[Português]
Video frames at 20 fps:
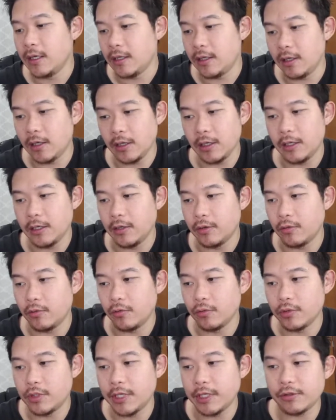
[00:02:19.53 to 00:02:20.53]
E aí,
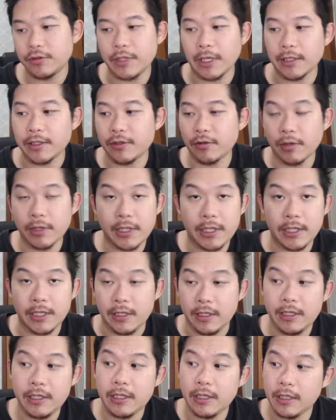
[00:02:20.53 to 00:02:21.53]
os resultados estão aqui.
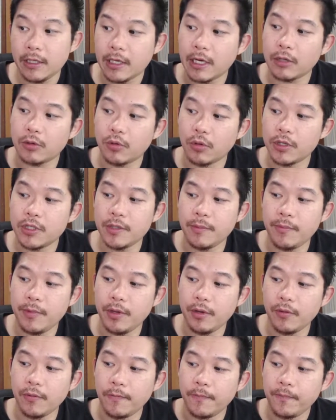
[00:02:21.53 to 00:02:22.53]
E 14
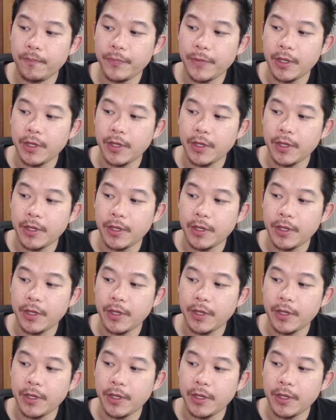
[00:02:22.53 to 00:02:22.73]
mil,